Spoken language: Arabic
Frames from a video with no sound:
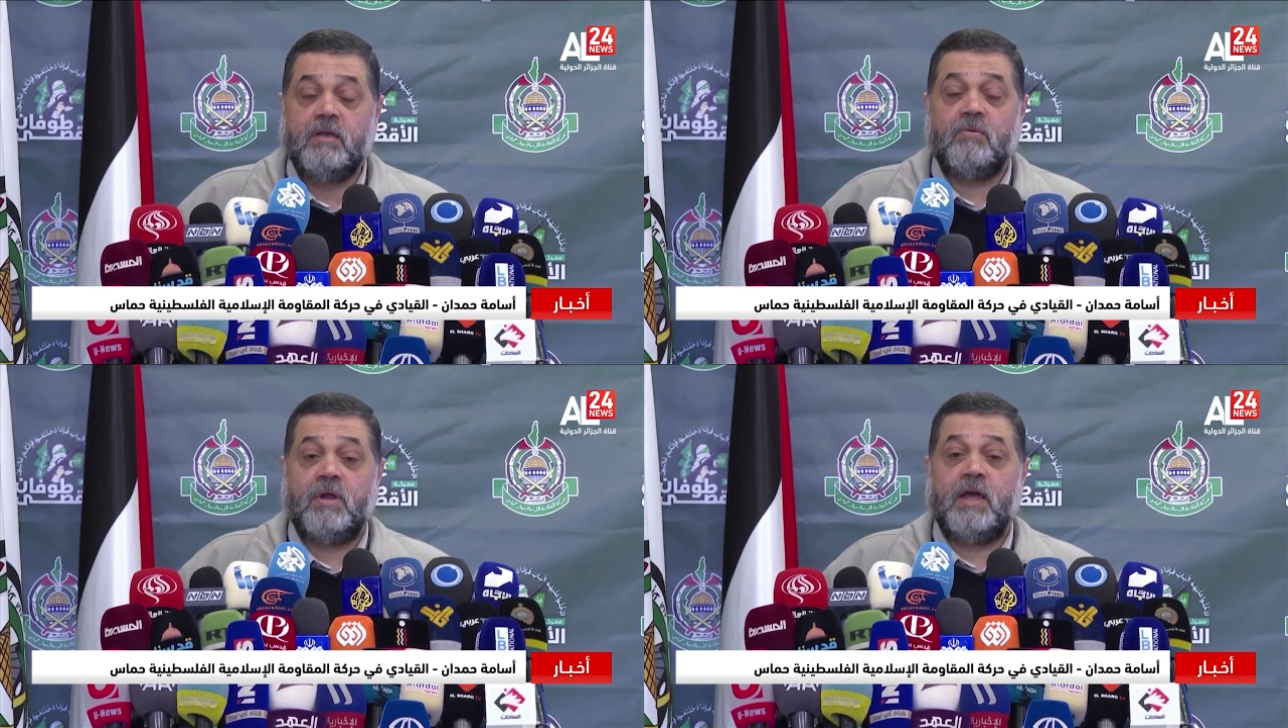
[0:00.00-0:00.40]

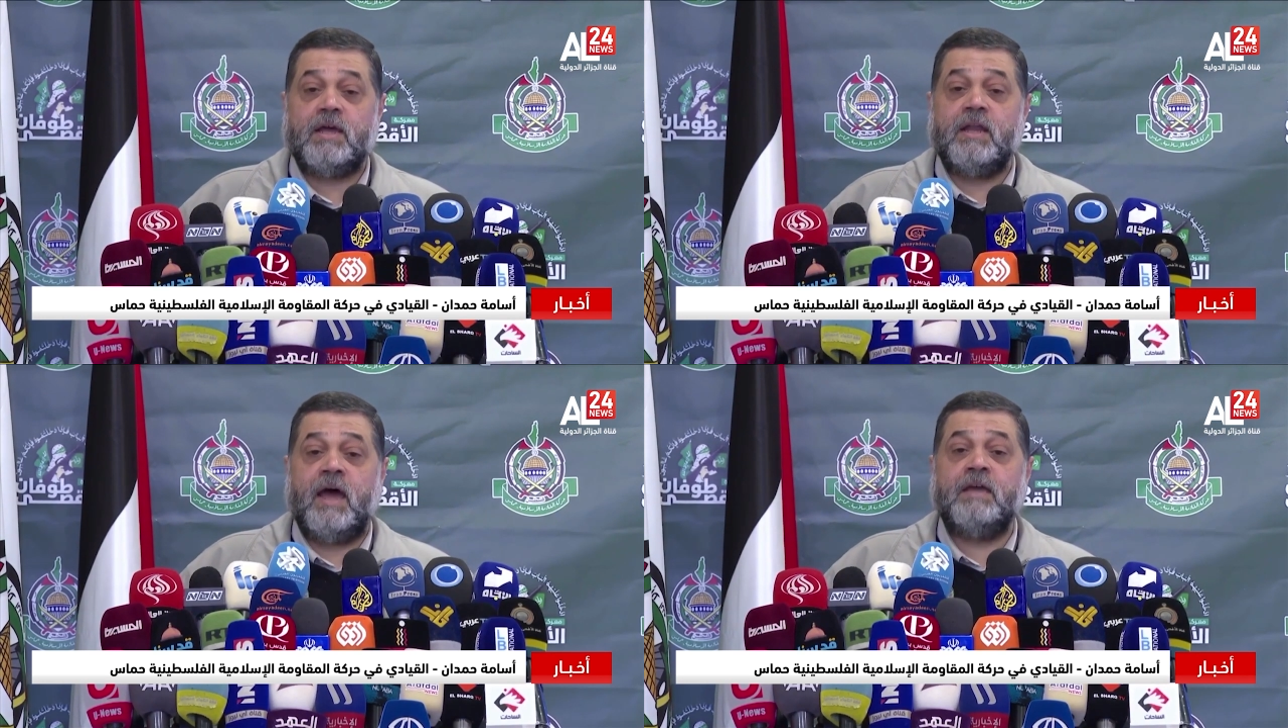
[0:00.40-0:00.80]

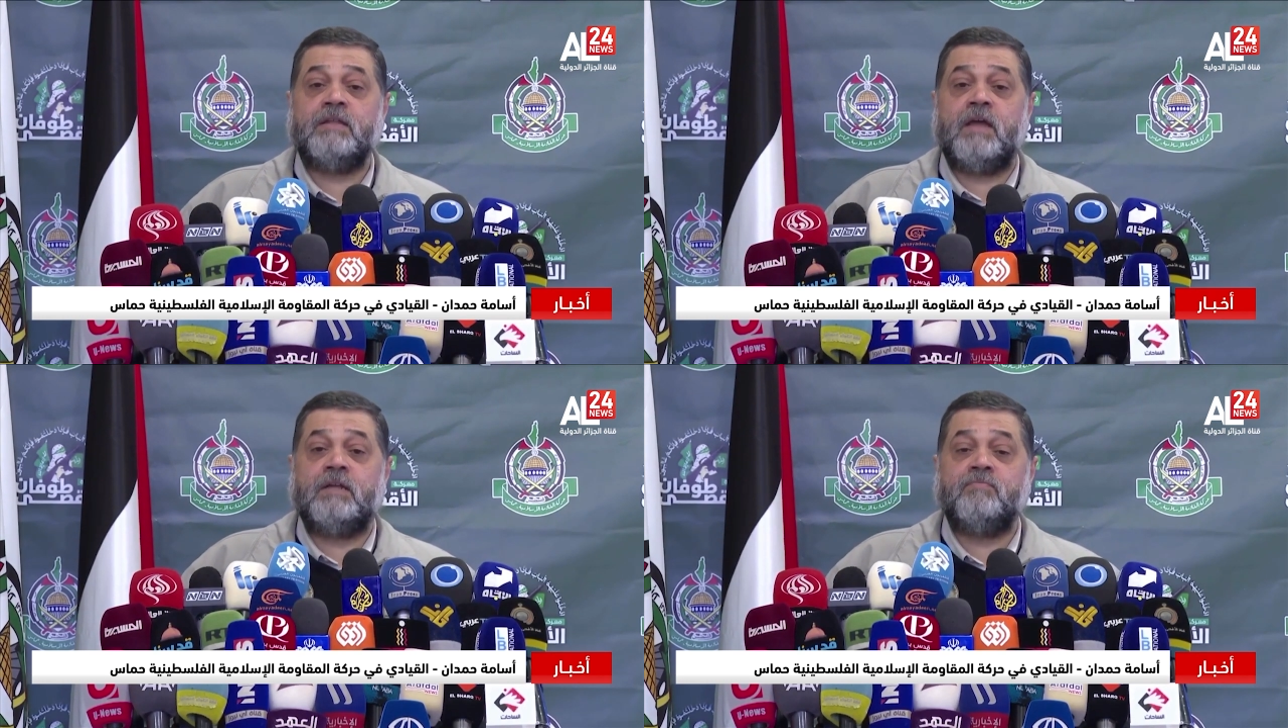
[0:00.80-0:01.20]
ولكن
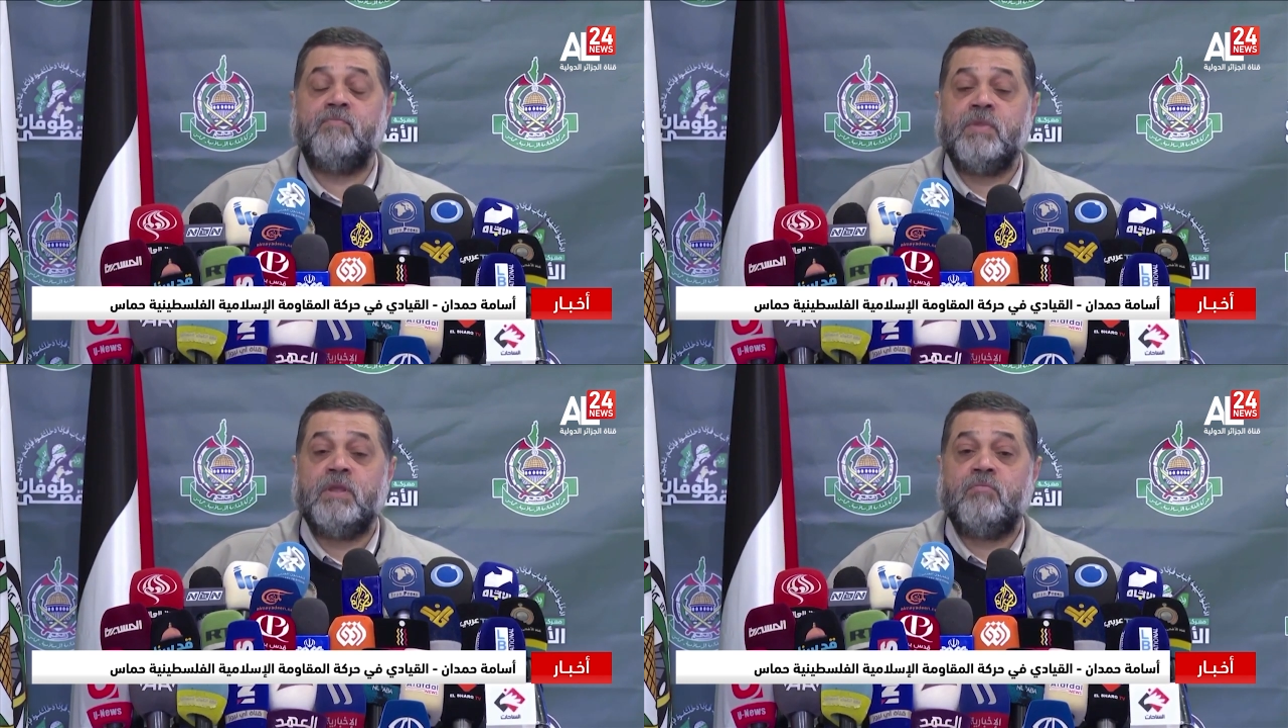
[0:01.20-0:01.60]
ايضا
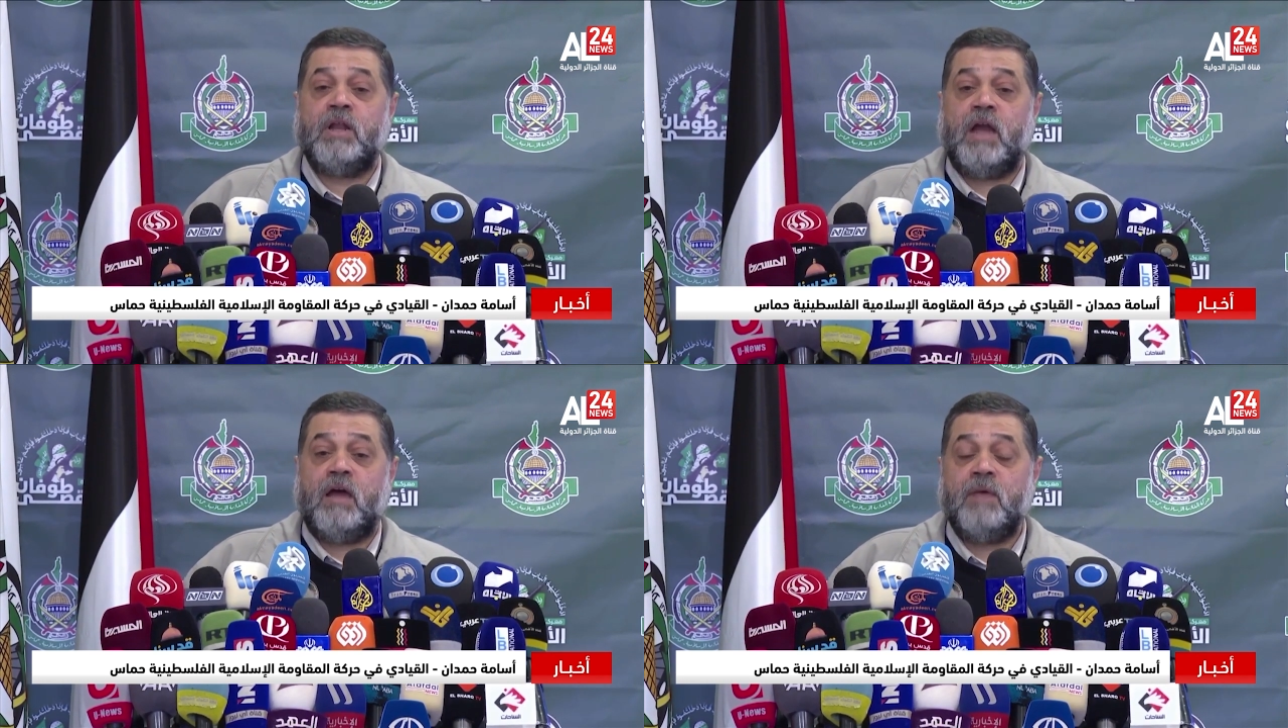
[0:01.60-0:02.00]

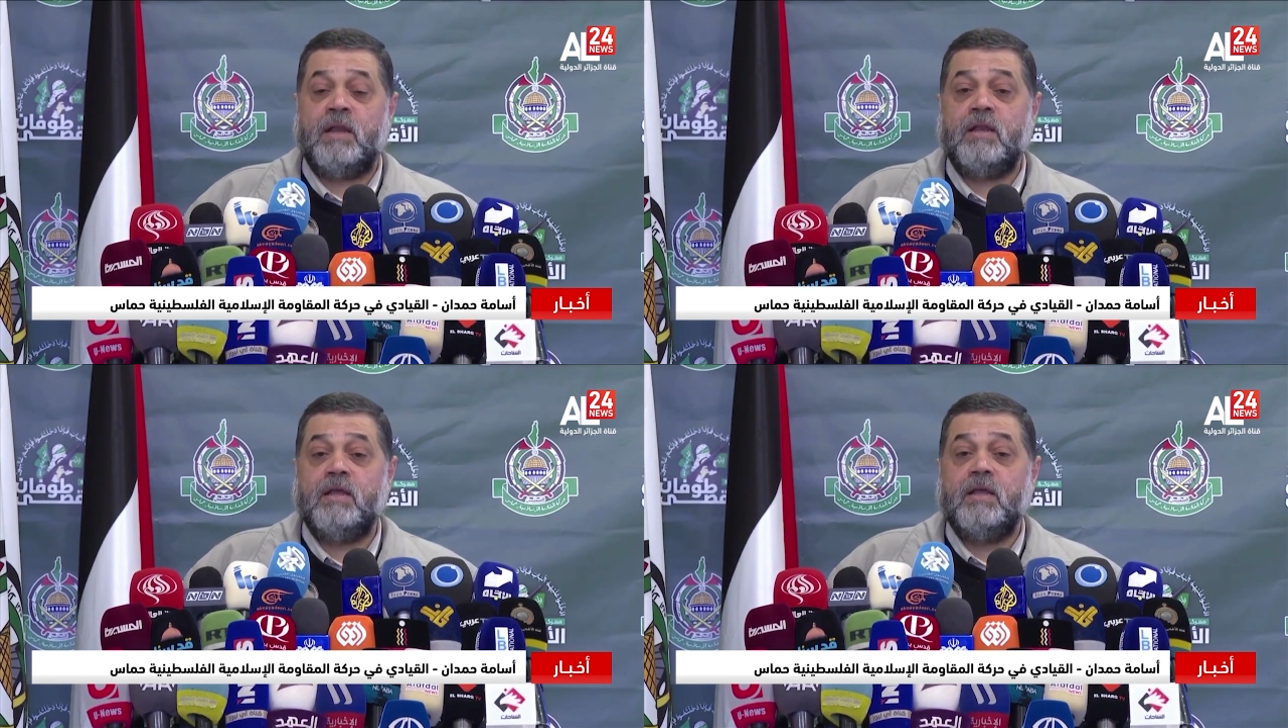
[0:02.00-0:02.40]

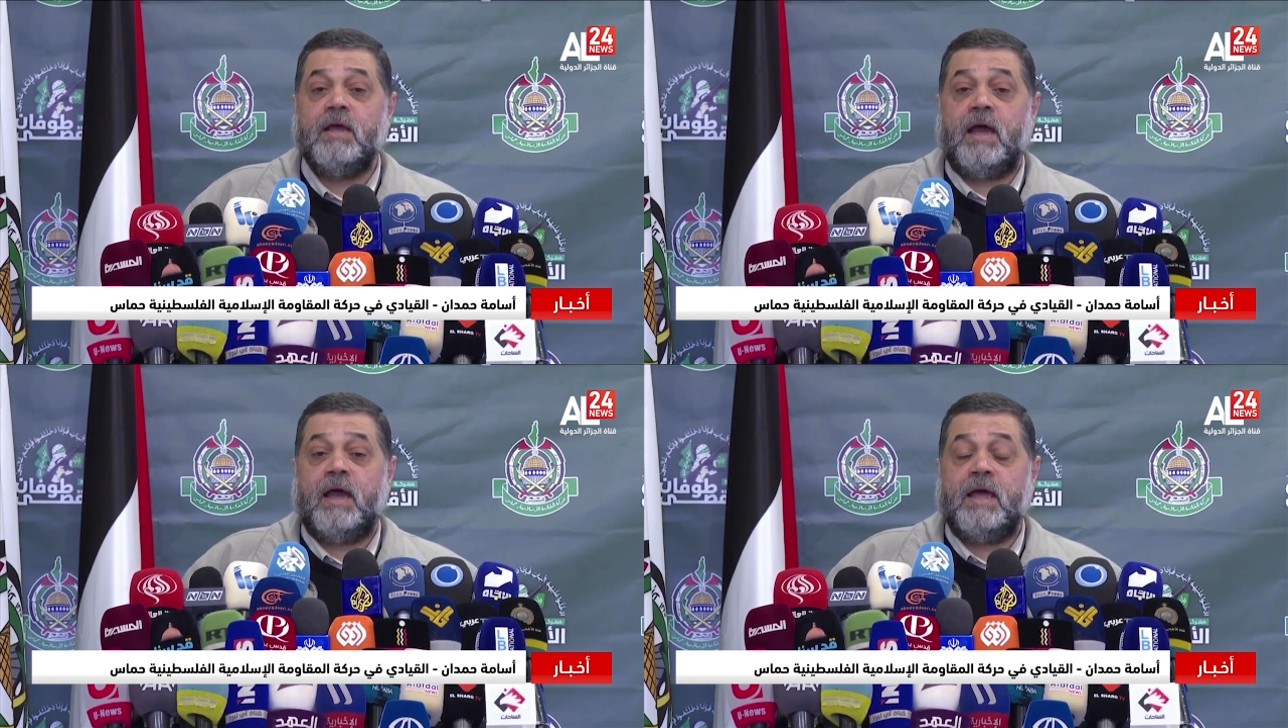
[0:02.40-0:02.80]
بالعمل
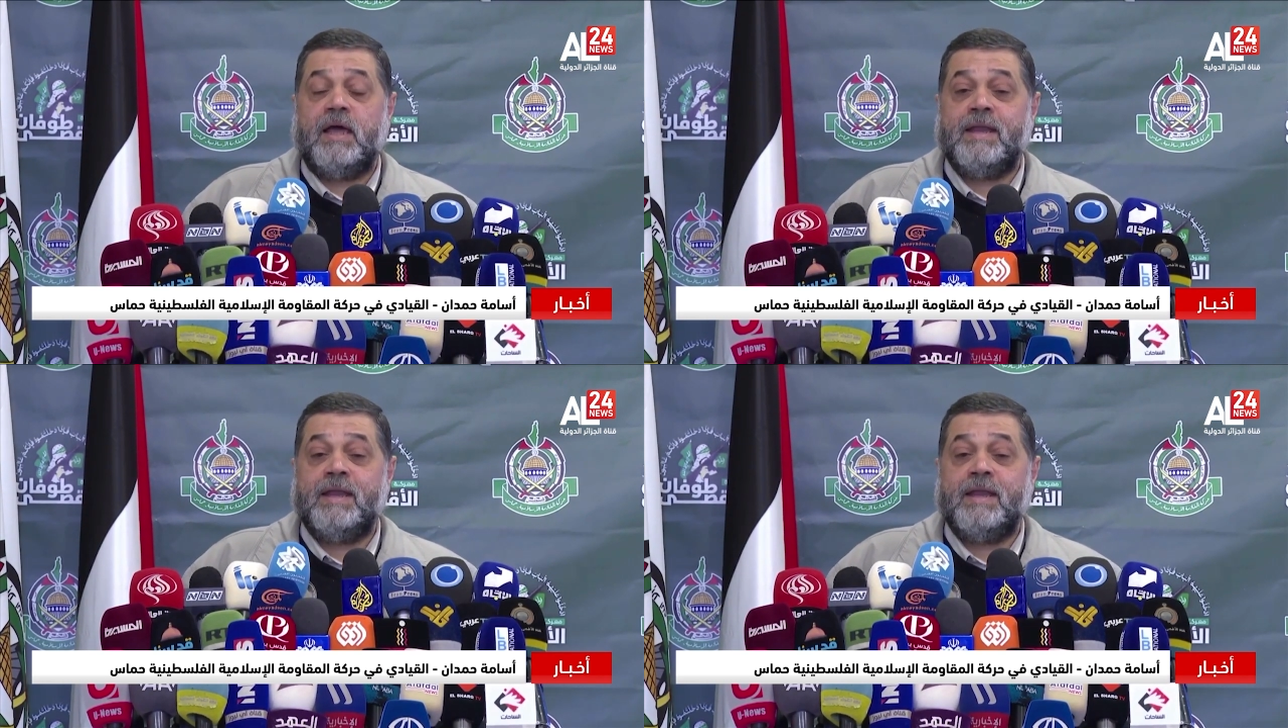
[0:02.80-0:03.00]
على